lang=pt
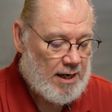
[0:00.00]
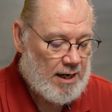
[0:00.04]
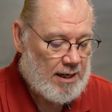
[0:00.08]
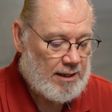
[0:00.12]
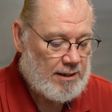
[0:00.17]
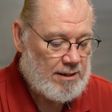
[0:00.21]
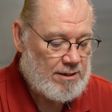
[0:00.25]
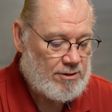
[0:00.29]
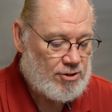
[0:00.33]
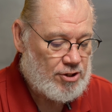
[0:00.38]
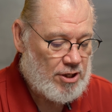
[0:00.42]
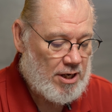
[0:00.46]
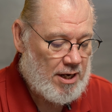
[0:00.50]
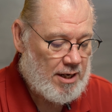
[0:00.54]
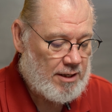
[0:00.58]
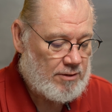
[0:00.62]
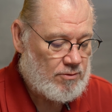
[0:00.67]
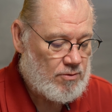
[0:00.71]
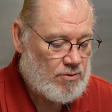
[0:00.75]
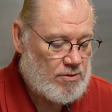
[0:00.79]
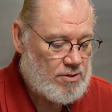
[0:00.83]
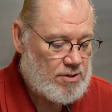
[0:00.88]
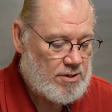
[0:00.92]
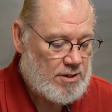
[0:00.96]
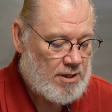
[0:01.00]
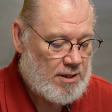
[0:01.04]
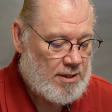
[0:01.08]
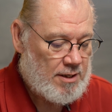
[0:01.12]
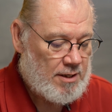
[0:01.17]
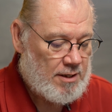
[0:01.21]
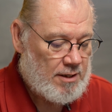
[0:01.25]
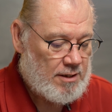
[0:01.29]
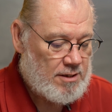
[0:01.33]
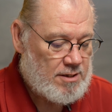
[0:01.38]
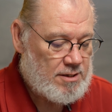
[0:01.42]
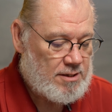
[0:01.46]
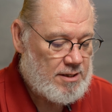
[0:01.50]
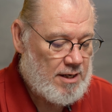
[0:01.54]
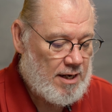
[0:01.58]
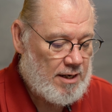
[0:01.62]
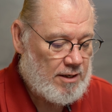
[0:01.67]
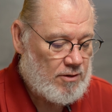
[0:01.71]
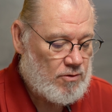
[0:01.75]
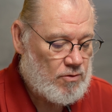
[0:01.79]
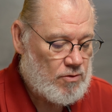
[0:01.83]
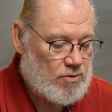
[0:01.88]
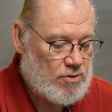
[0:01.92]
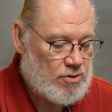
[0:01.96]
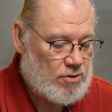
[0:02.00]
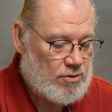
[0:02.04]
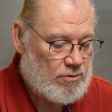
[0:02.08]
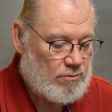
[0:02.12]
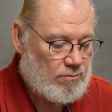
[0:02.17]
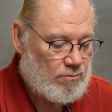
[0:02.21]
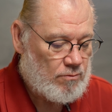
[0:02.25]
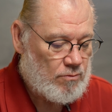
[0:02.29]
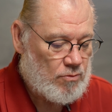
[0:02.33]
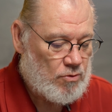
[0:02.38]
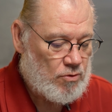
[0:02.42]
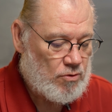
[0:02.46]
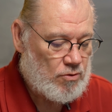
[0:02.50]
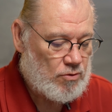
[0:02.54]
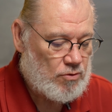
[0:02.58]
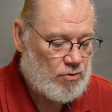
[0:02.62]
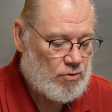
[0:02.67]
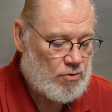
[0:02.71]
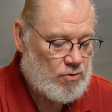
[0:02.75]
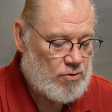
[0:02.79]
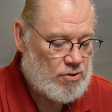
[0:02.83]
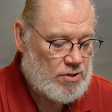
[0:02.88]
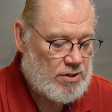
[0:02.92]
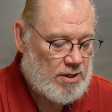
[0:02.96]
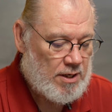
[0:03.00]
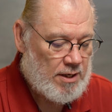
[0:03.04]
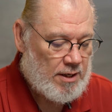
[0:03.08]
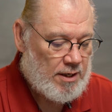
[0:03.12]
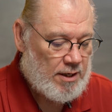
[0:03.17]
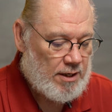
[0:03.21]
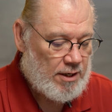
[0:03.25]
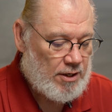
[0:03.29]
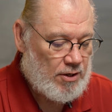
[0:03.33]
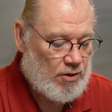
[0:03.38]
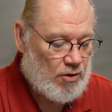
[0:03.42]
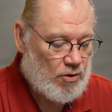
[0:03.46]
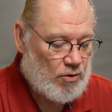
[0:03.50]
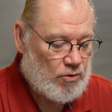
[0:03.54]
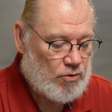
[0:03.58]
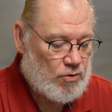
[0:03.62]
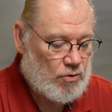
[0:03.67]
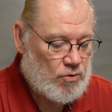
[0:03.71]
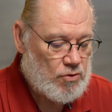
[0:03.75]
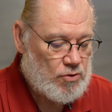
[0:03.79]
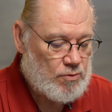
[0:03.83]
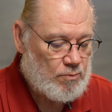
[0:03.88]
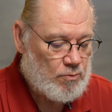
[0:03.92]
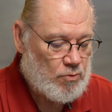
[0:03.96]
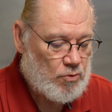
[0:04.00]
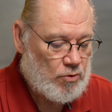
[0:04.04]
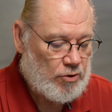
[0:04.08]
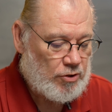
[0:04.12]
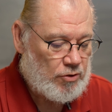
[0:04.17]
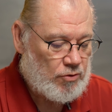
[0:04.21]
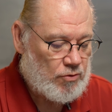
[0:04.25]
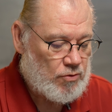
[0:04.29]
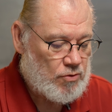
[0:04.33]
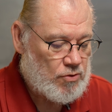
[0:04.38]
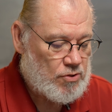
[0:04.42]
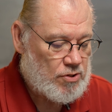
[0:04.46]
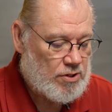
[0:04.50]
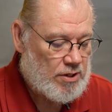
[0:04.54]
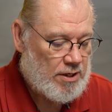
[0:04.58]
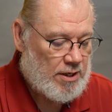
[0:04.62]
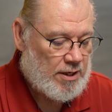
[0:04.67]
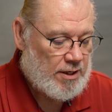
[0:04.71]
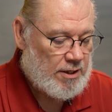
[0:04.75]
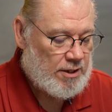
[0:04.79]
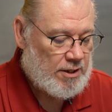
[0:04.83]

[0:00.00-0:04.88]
aleijados, cegos, mudos, e outros muitos,